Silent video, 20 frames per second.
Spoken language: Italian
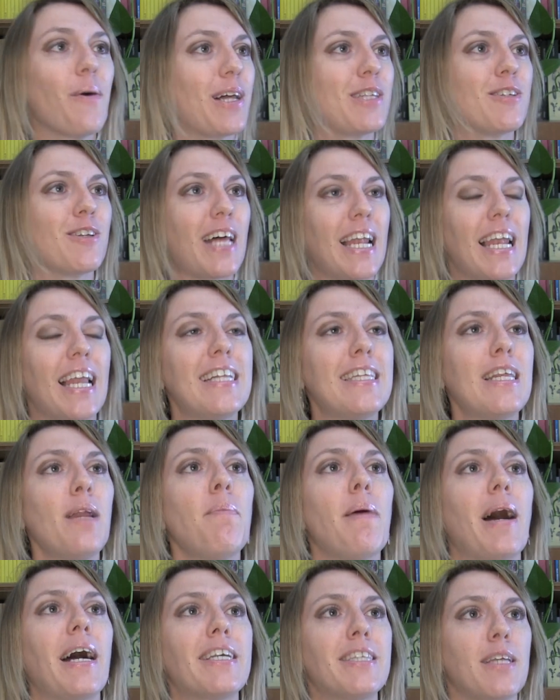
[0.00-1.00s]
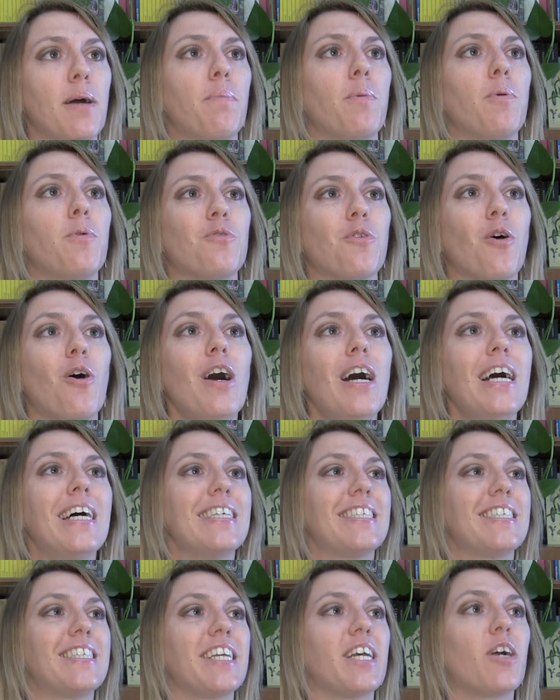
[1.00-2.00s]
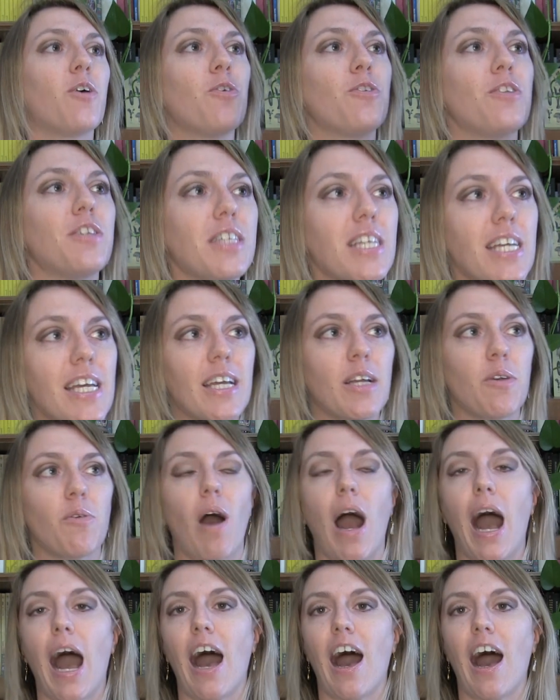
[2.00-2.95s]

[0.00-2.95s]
quando dall'altra parte appunto si continua